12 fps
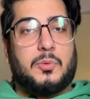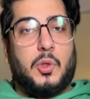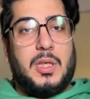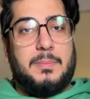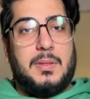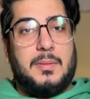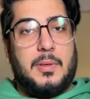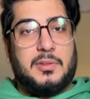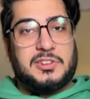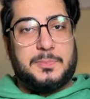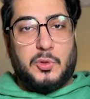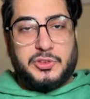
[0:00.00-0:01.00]
कोई भी
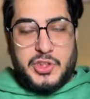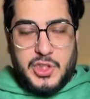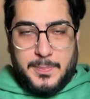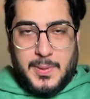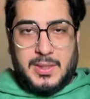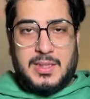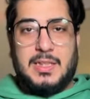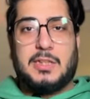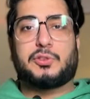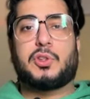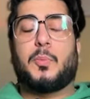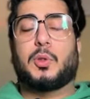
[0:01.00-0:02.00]
स्पॉन्सरशिप आती है
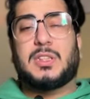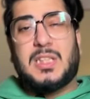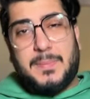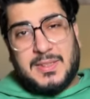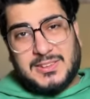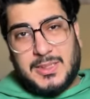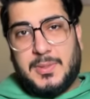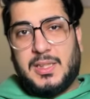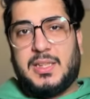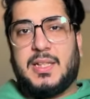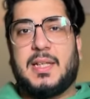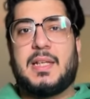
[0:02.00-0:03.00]
उसको बहुत अच्छे पैसे
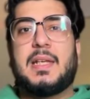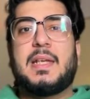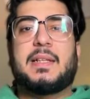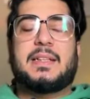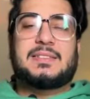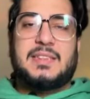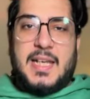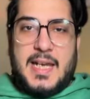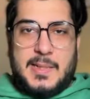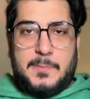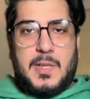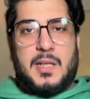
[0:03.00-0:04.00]
मिलते हैं किसी
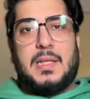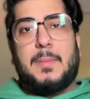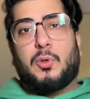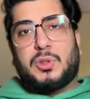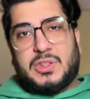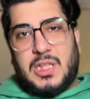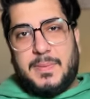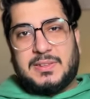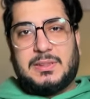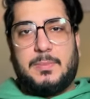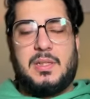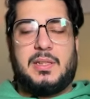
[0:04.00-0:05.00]
एड में आना है बहुत अच्छे
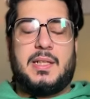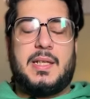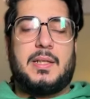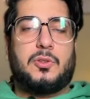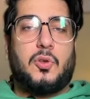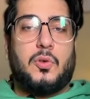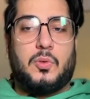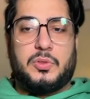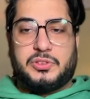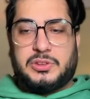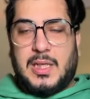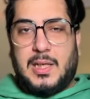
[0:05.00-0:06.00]
पैसे मिलते हैं तो
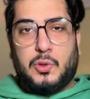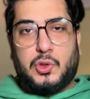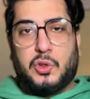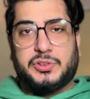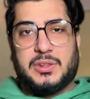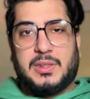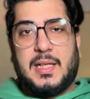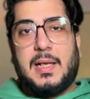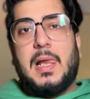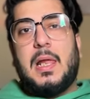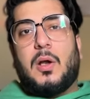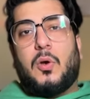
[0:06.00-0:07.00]
सारा कुछ हो सकता
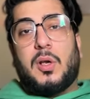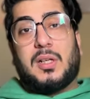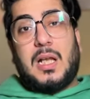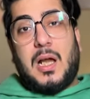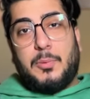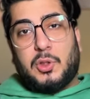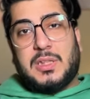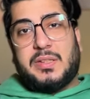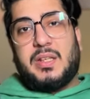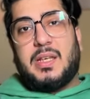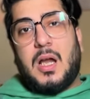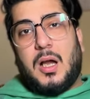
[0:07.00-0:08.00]
है और अगर आप लोग
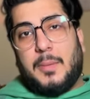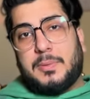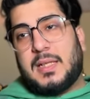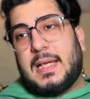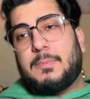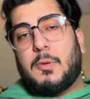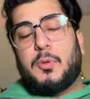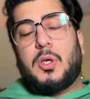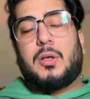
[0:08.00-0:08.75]
चाहते हैं कि आपकी कैट पॉपुलर